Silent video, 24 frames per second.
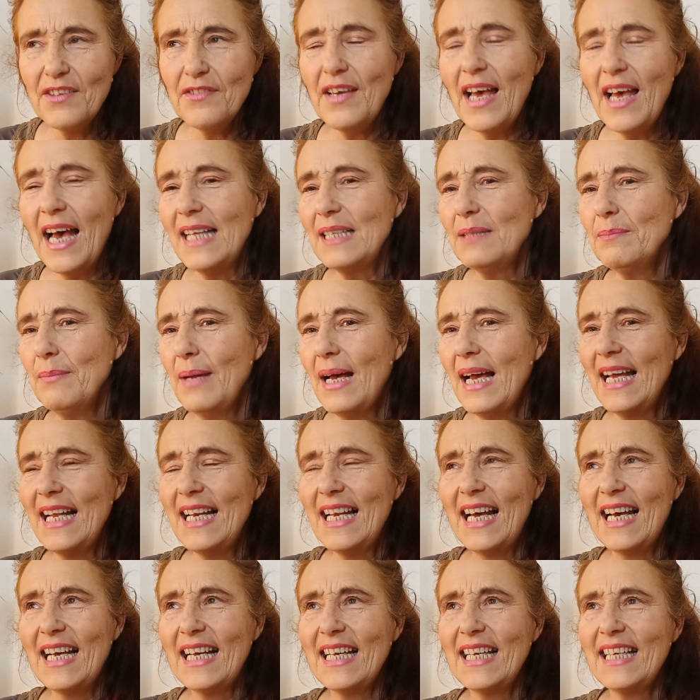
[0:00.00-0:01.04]
Wir hatten mal
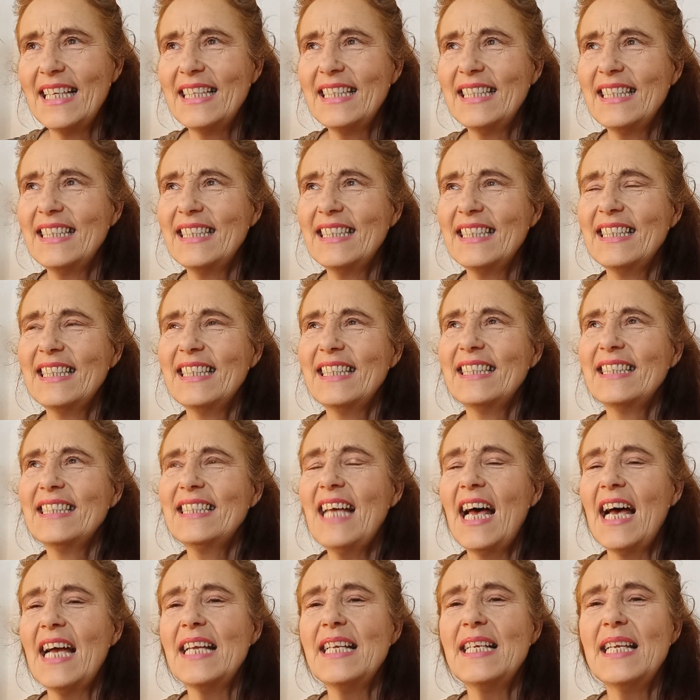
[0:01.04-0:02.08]
einen
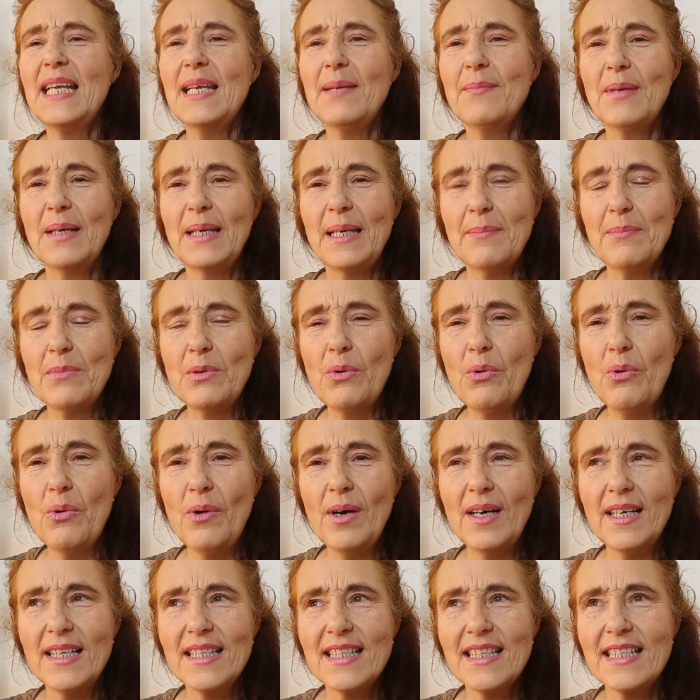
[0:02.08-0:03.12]
Teilnehmer im
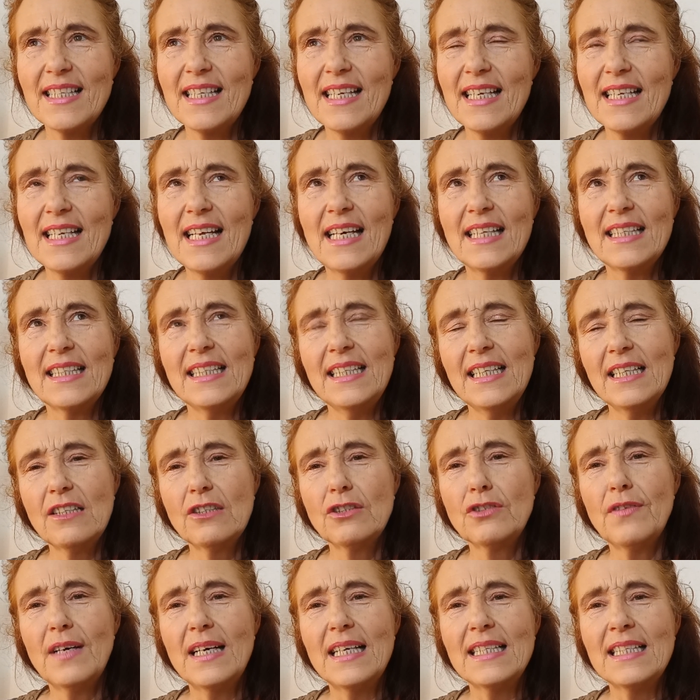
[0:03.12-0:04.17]
Kurs, der dann
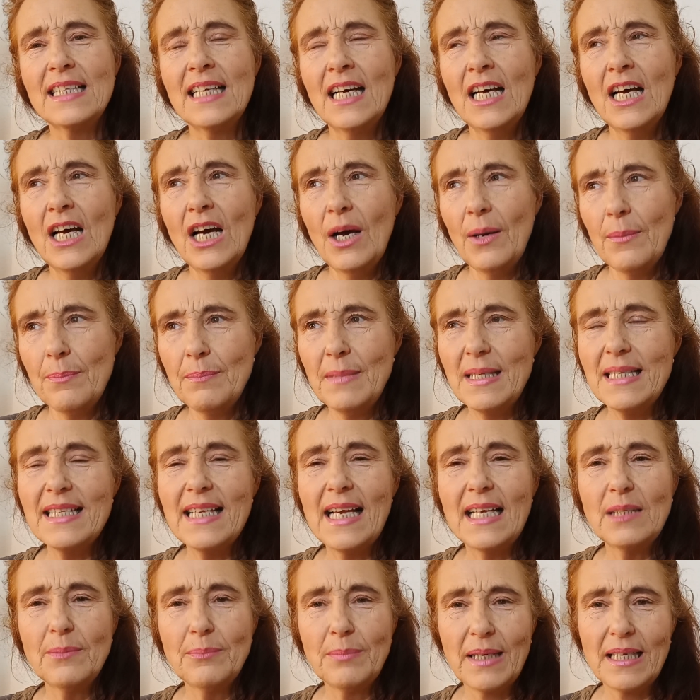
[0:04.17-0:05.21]
irgendwann mit
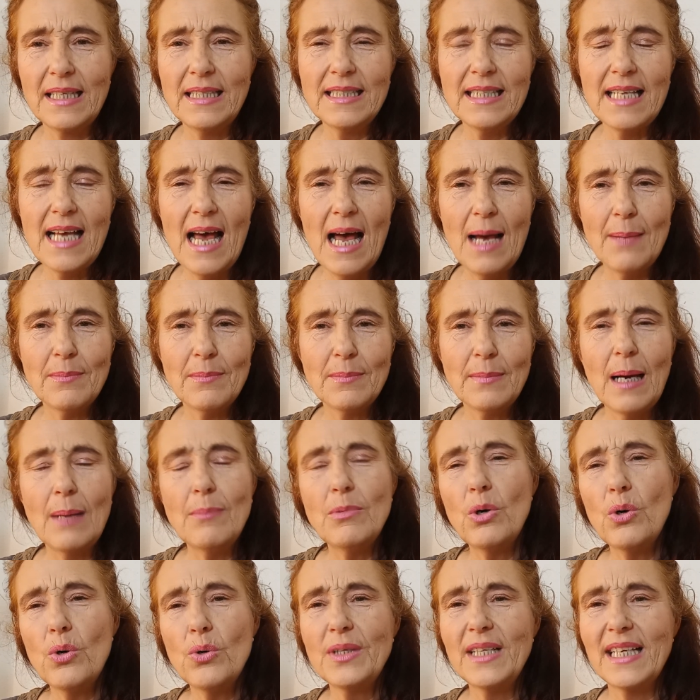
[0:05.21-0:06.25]
seinem Brillenrahmen,
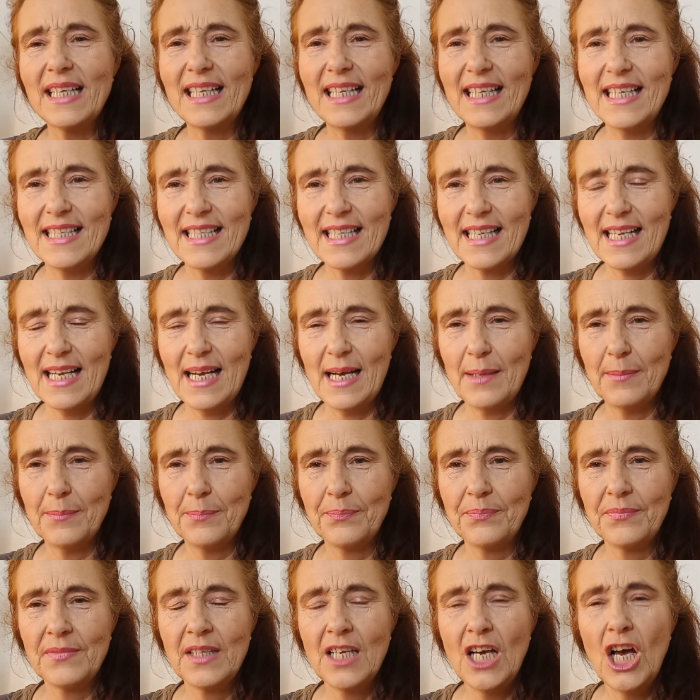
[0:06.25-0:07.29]
aber ohne Gläser kam
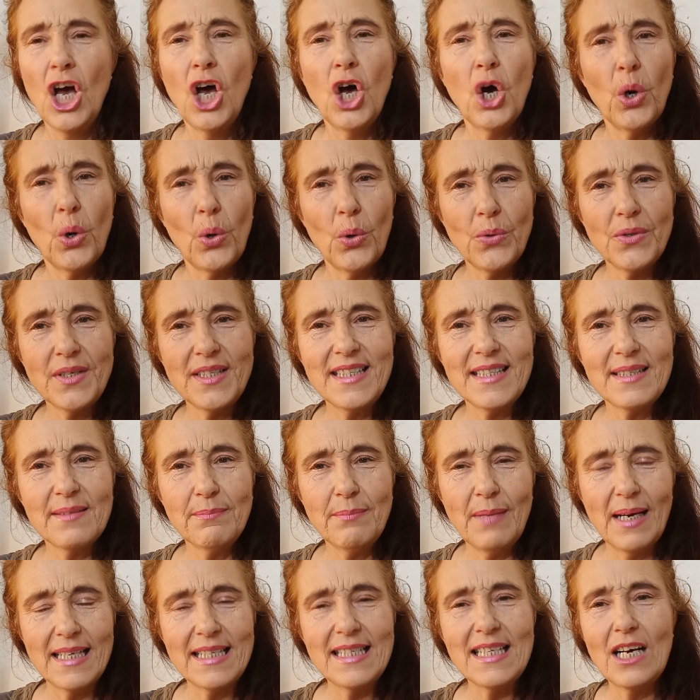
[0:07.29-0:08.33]
und
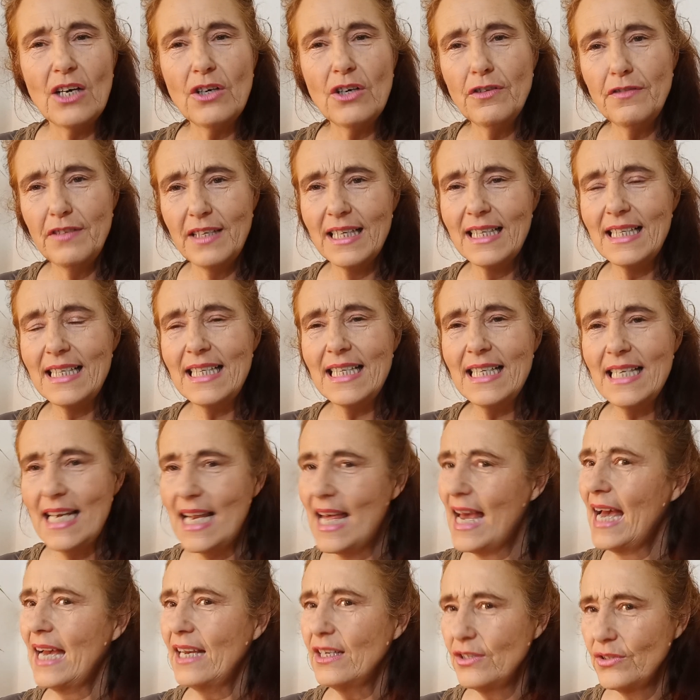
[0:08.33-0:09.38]
meinte auch wirklich
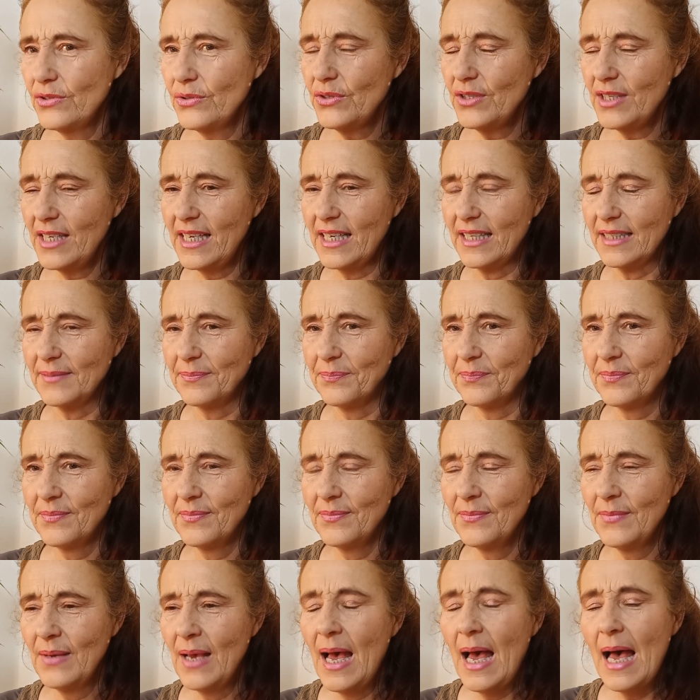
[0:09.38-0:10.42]
klarer zu sehen,
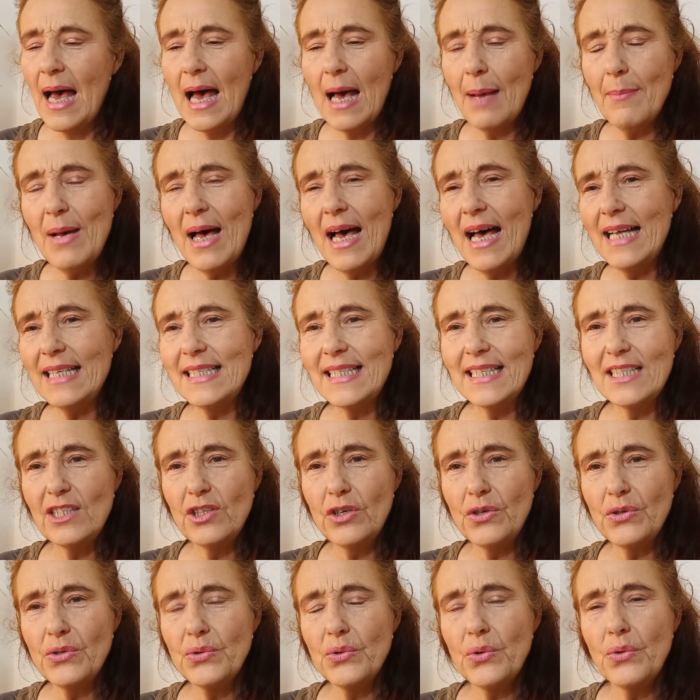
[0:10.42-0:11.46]
aber hatte
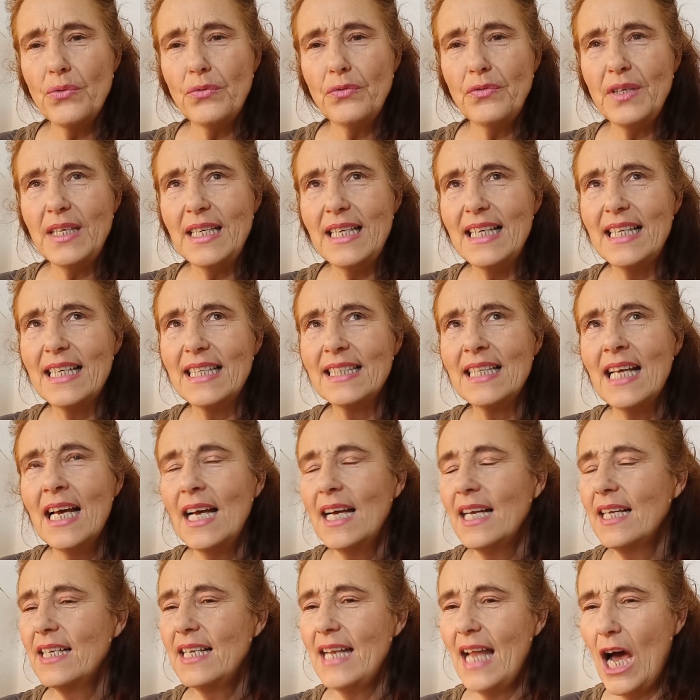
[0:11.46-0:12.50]
noch so viele
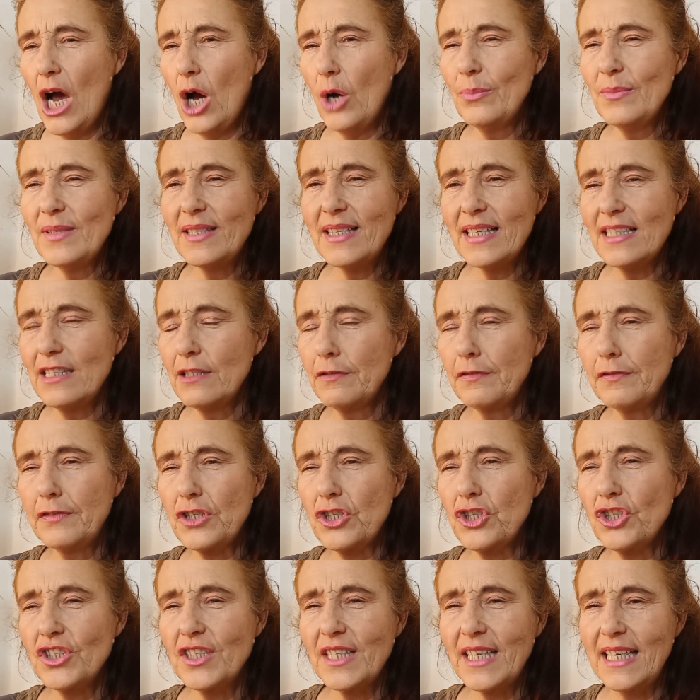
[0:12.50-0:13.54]
Glaubenssätze,
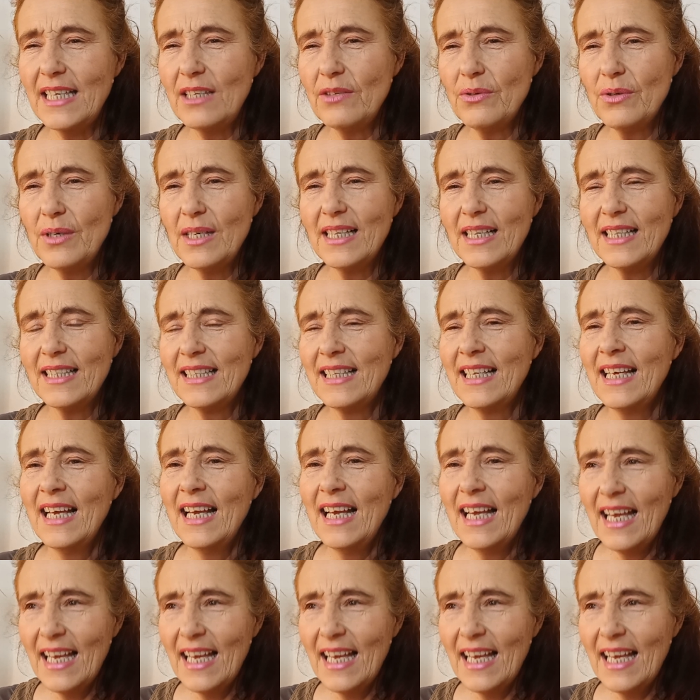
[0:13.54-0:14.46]
Verstrickungen,